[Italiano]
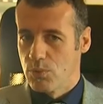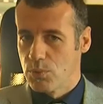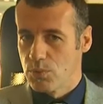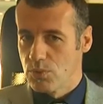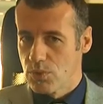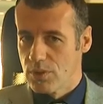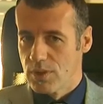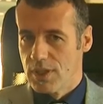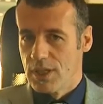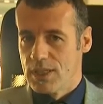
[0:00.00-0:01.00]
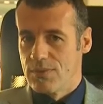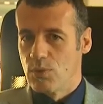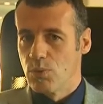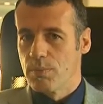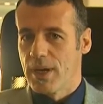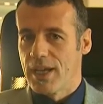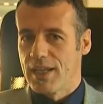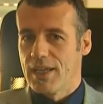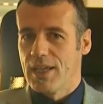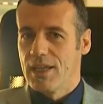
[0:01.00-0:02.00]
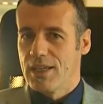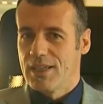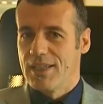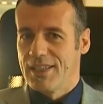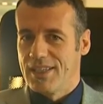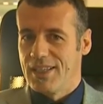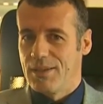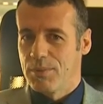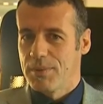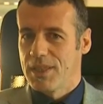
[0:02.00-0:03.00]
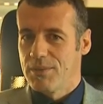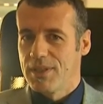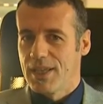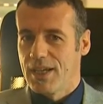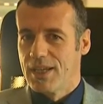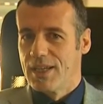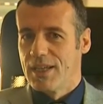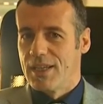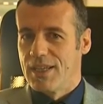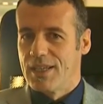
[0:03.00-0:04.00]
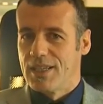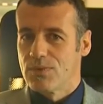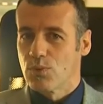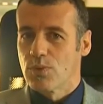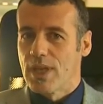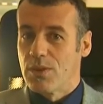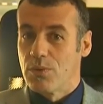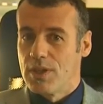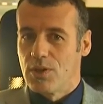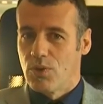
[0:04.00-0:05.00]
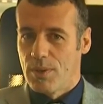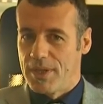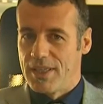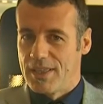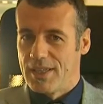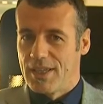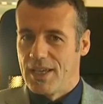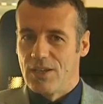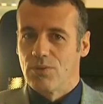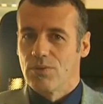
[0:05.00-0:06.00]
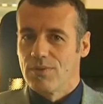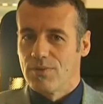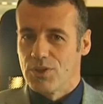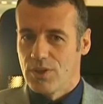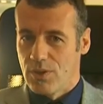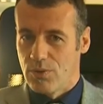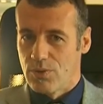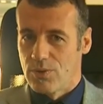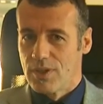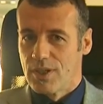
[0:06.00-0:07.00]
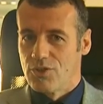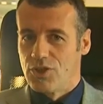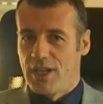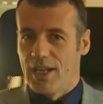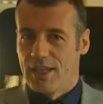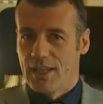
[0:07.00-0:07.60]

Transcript: potuto sviluppare e, eh, la propria attività eh, sfruttando dei regolamenti e non invece la loro geniale